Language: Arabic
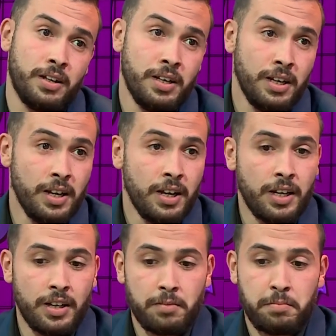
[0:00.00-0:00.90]
الطاقات
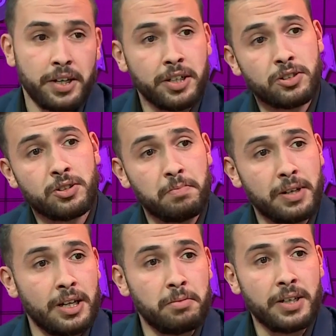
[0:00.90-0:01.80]
المتجدده باغ اكزومبل
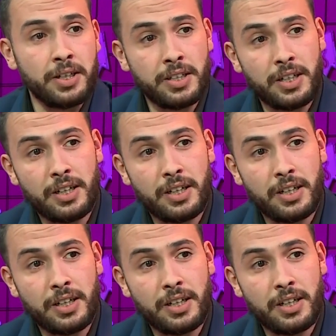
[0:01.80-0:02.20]
الالمان